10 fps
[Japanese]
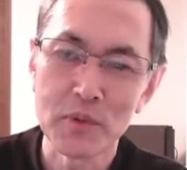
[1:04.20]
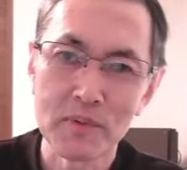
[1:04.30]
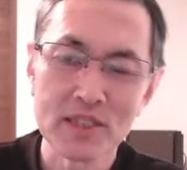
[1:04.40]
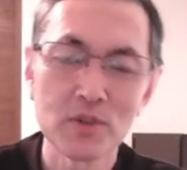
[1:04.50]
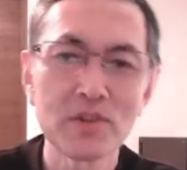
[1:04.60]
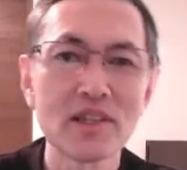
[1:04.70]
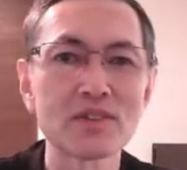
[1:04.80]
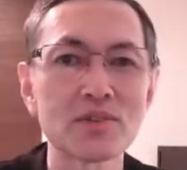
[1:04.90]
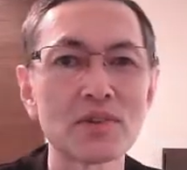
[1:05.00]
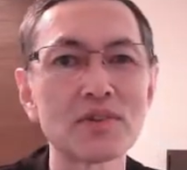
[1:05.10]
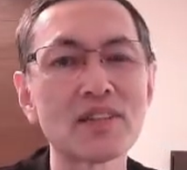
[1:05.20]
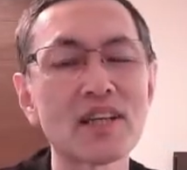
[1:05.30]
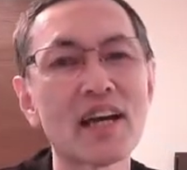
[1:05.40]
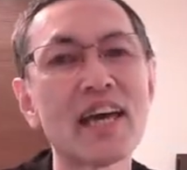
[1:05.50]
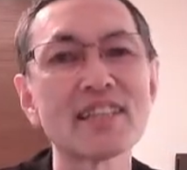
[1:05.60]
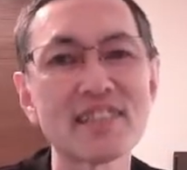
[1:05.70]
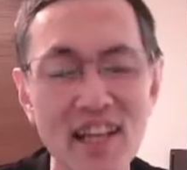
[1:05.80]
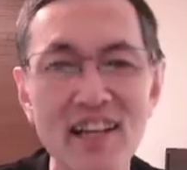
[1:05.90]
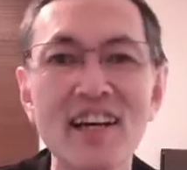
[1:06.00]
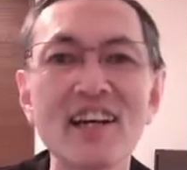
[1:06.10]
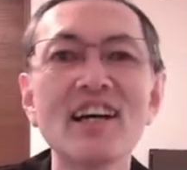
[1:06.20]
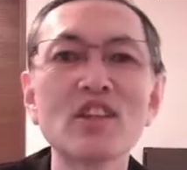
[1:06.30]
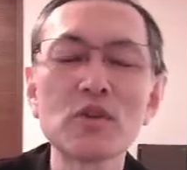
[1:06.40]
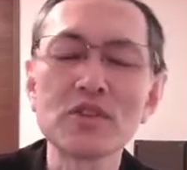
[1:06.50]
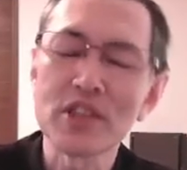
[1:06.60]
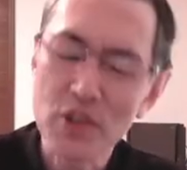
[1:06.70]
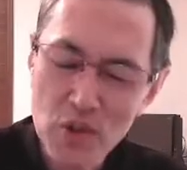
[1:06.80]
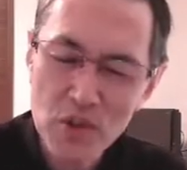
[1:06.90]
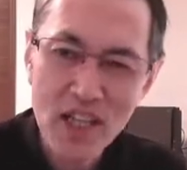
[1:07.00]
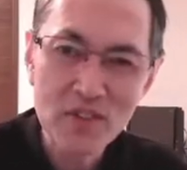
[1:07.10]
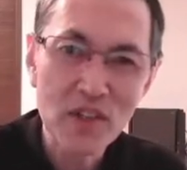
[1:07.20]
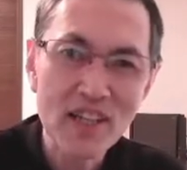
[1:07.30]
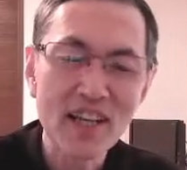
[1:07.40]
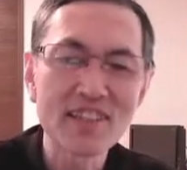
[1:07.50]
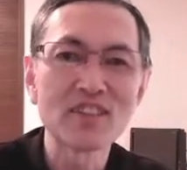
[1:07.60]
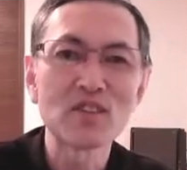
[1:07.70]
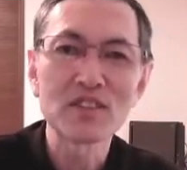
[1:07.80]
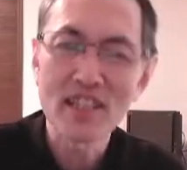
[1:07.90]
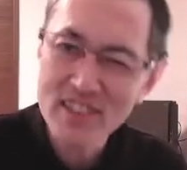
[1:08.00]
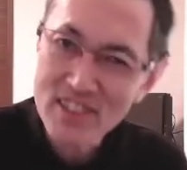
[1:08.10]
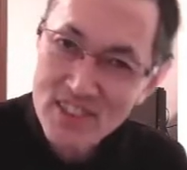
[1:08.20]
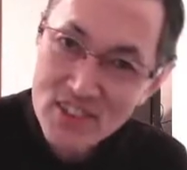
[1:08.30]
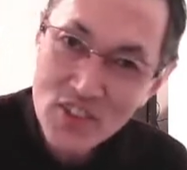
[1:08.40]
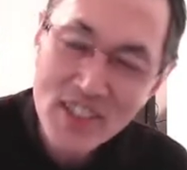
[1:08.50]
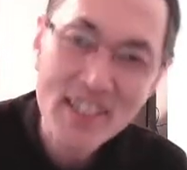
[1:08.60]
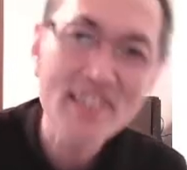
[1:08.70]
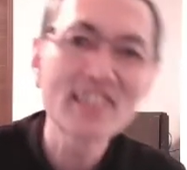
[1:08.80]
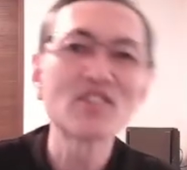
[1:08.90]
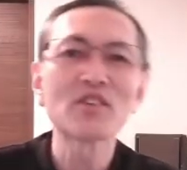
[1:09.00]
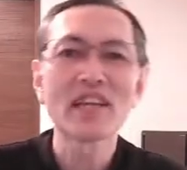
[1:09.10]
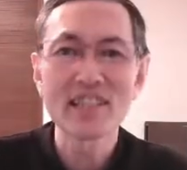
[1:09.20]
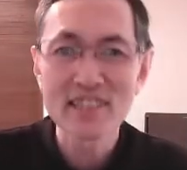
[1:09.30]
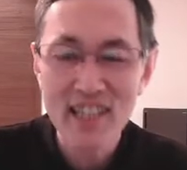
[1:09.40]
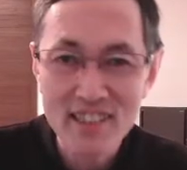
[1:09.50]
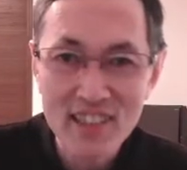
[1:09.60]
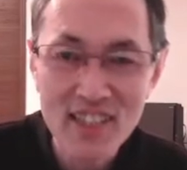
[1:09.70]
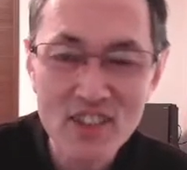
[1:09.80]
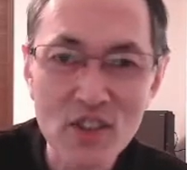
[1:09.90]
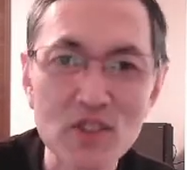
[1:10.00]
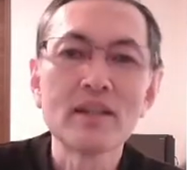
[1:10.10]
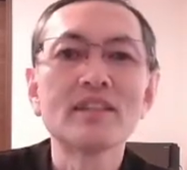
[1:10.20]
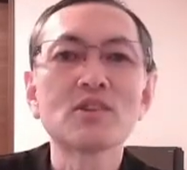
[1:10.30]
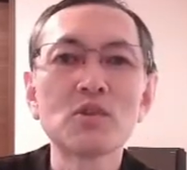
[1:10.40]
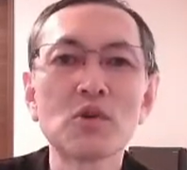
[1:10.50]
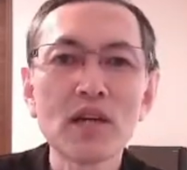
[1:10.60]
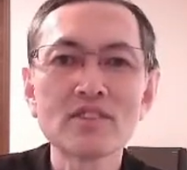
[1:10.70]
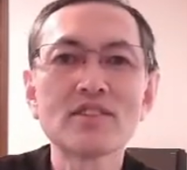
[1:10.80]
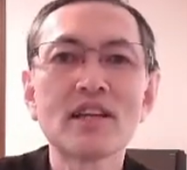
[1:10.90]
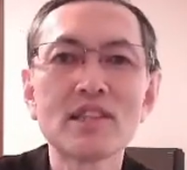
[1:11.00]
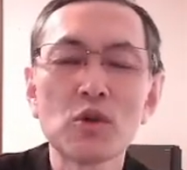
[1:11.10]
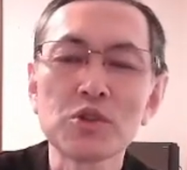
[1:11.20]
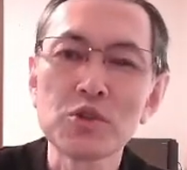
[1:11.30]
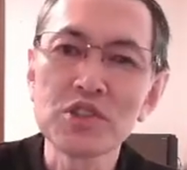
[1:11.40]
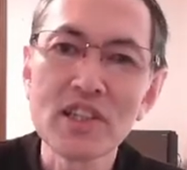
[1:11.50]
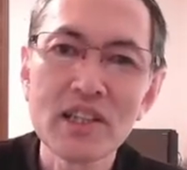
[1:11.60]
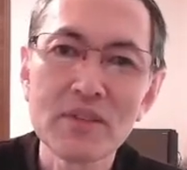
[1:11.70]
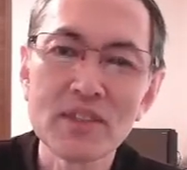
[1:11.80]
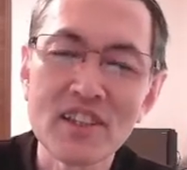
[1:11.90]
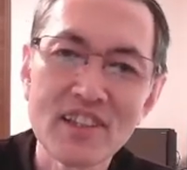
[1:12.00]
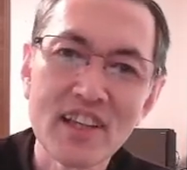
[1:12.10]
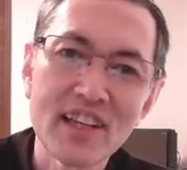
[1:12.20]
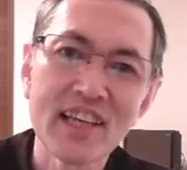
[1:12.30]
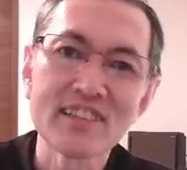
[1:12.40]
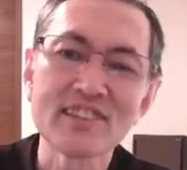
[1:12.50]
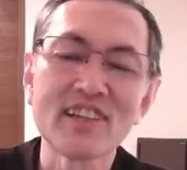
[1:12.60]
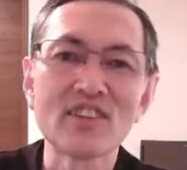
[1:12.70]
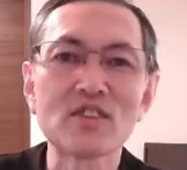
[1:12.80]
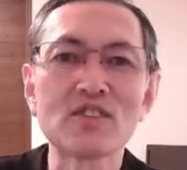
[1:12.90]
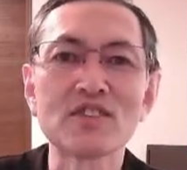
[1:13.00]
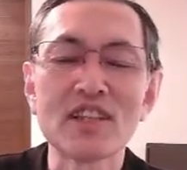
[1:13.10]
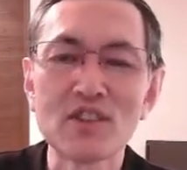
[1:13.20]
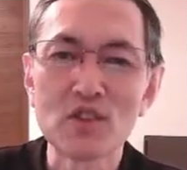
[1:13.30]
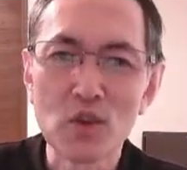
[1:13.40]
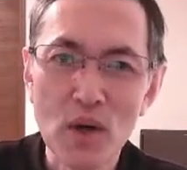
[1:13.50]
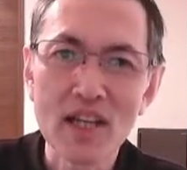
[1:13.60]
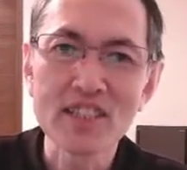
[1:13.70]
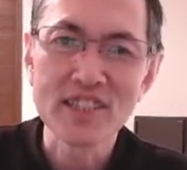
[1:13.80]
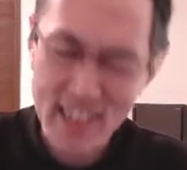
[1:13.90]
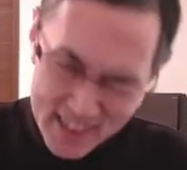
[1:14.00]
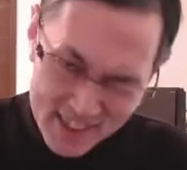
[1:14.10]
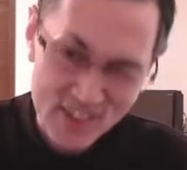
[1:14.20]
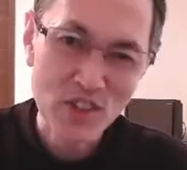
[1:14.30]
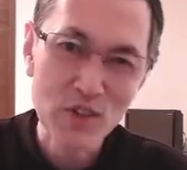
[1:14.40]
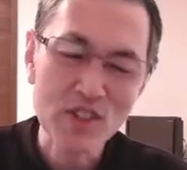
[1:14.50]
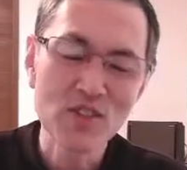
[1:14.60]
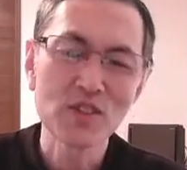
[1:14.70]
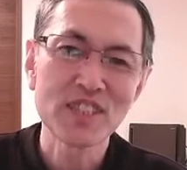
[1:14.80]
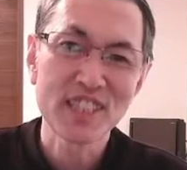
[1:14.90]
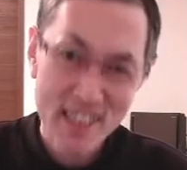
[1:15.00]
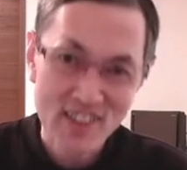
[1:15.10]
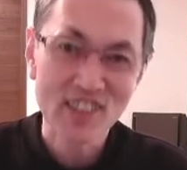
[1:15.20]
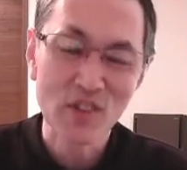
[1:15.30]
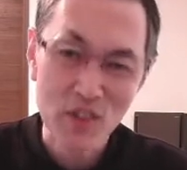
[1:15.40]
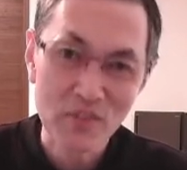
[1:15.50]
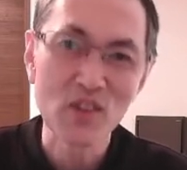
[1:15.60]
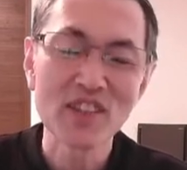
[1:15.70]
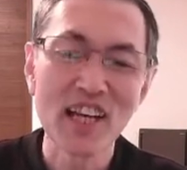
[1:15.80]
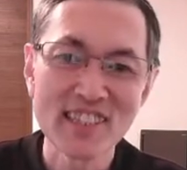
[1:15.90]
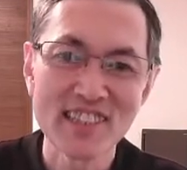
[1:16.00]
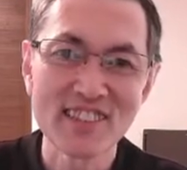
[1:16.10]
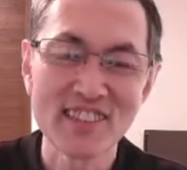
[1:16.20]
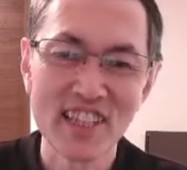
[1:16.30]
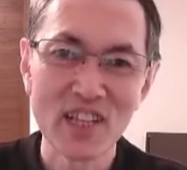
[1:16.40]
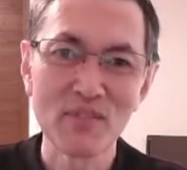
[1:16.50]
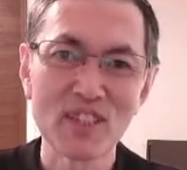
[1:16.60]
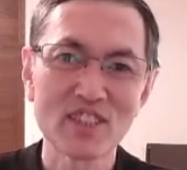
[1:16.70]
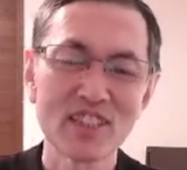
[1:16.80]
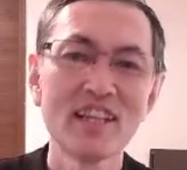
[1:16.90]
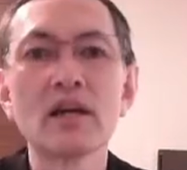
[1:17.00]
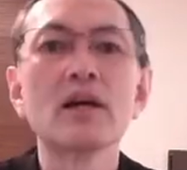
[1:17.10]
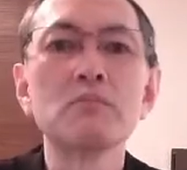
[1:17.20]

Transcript: いますとにかくそういうふうに計算特に教科の中での算数の中での計算学力その学年に保障しなければならない計算力っていうのはチェック教師のチェックがとても大切になります。